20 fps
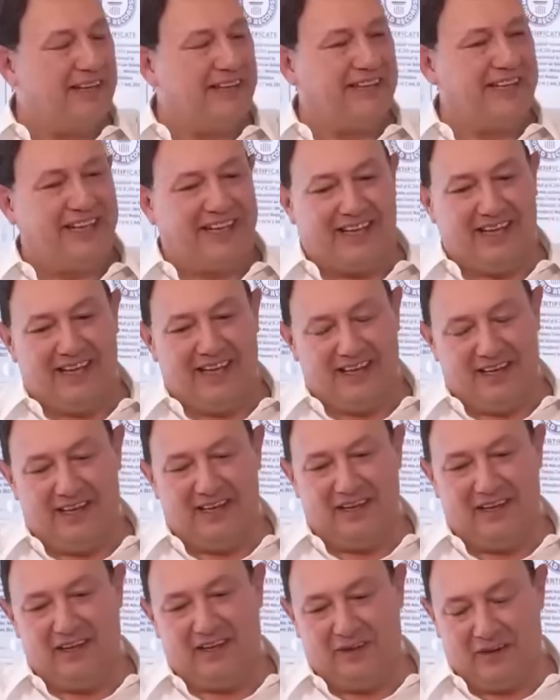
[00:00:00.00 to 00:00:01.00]
Fíjate que
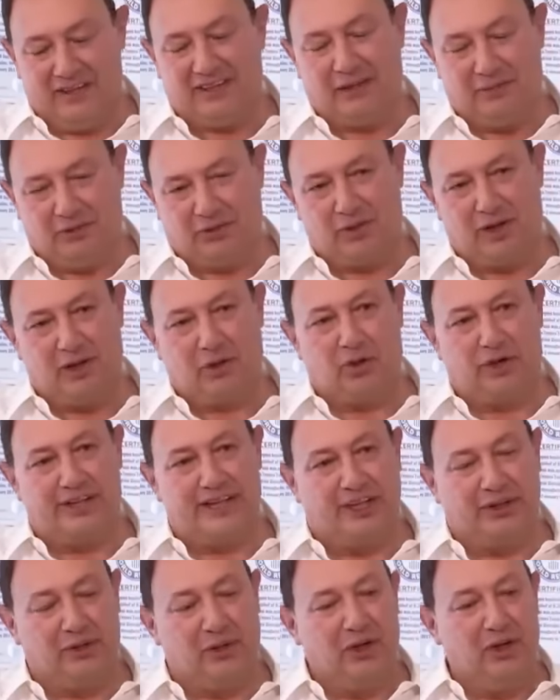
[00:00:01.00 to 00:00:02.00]
eh, ahorita me estoy
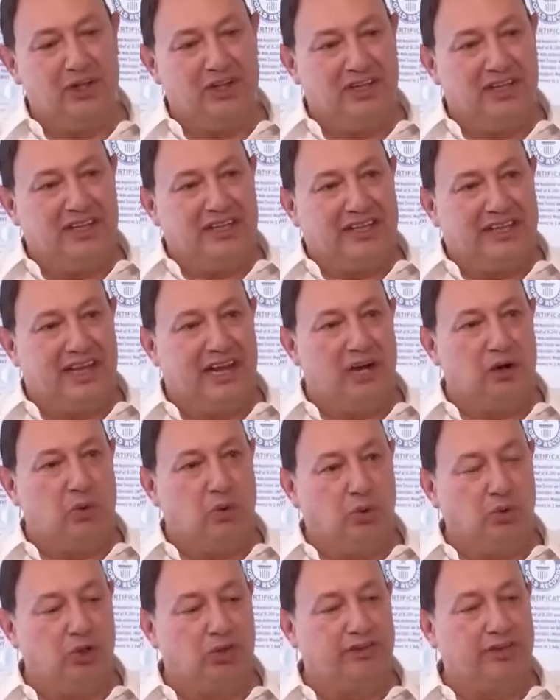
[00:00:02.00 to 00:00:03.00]
acordando que
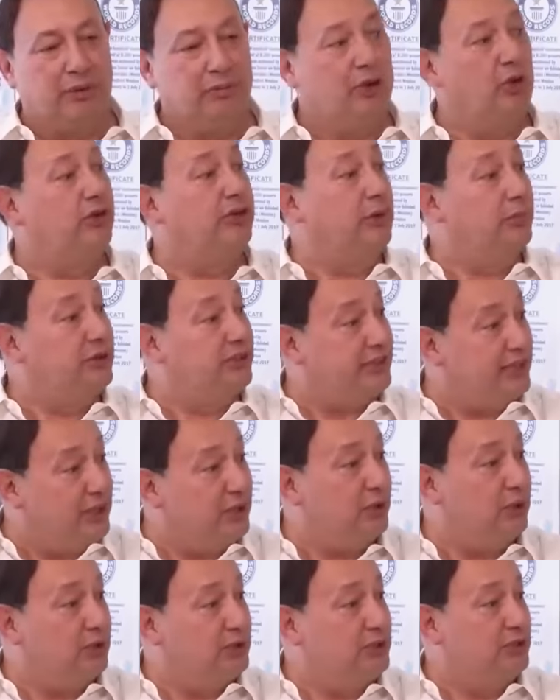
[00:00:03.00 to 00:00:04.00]
algunos amigos de mis
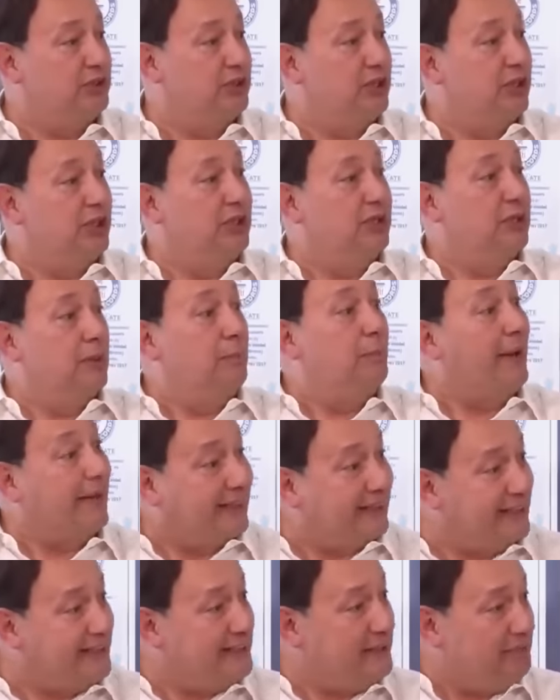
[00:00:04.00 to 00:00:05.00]
hijos
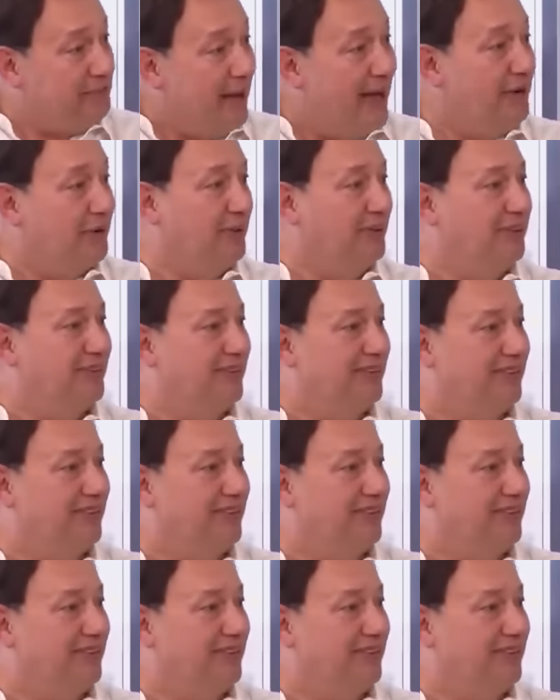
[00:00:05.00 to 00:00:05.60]
participaron.